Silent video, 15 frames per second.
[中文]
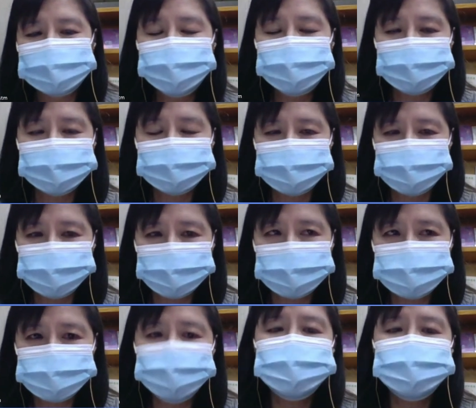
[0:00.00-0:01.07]
那我们我
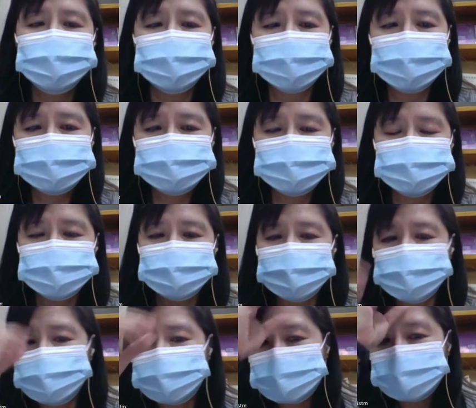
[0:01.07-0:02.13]
们去年也开始
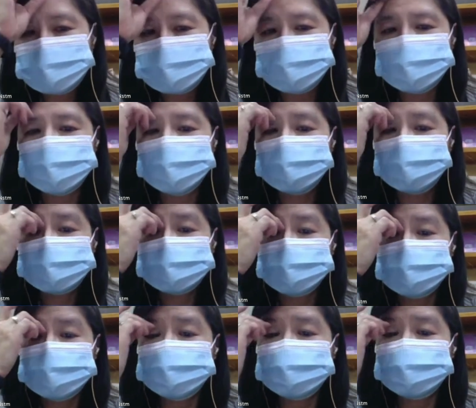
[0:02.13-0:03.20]
建构了一个
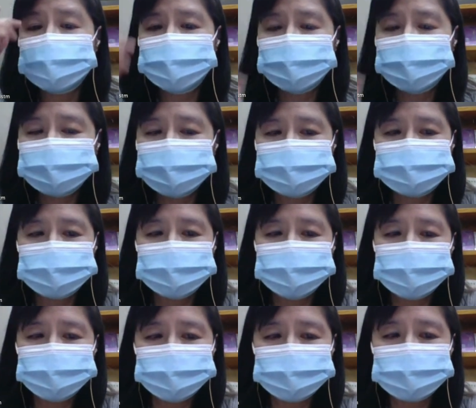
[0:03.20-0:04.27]
电信台湾厅，上
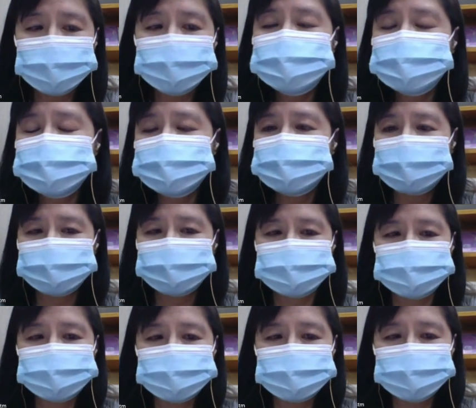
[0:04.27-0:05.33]
面有一个二十四小
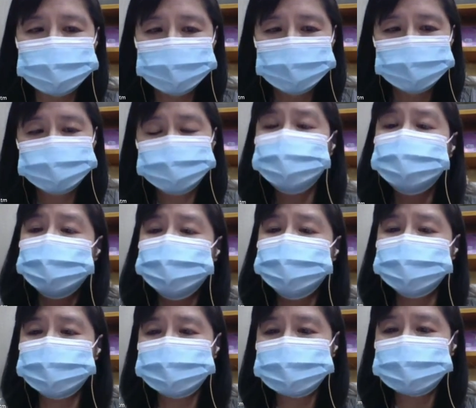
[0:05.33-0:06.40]
时的虚拟
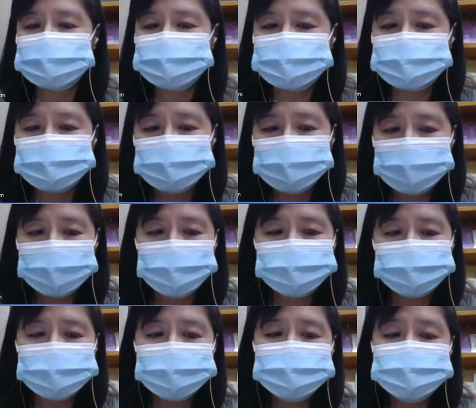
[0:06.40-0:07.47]
互动展示。
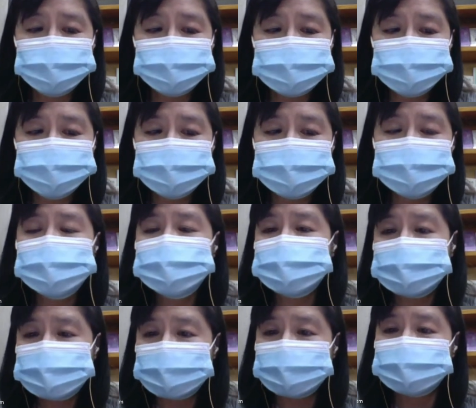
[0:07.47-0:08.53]
哦，你可以走进去这个
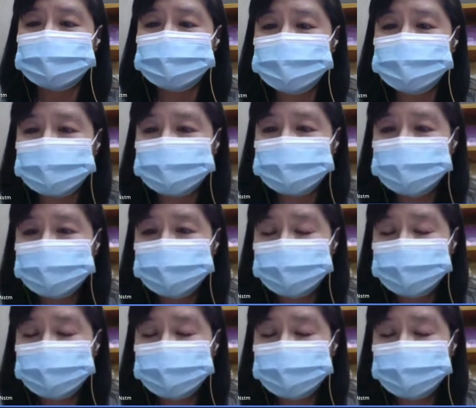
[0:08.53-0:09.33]
展场里面，